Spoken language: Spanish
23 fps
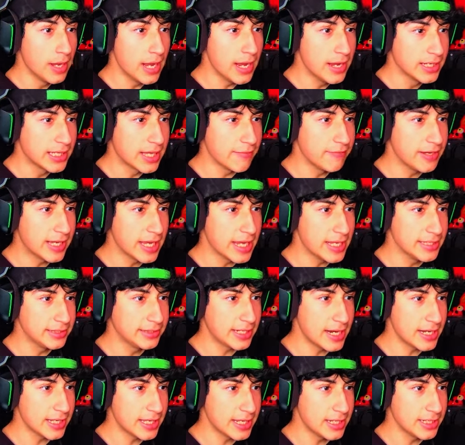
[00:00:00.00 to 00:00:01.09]
¡Eh! ¡Que quiere
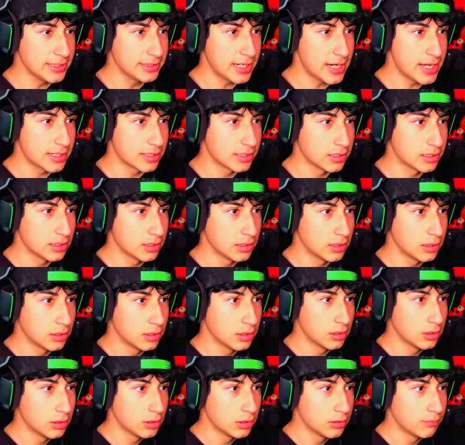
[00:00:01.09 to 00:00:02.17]
entrar! ¡Quiere entrar!
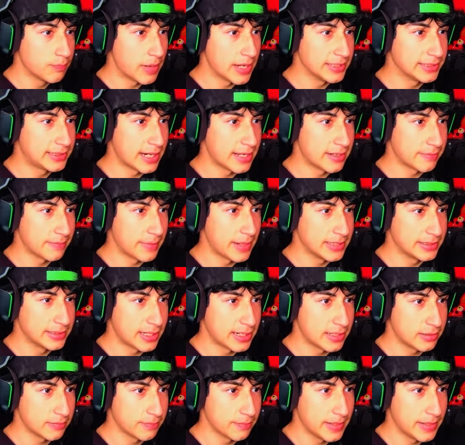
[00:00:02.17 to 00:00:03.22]
Va a entrar, va a entrar.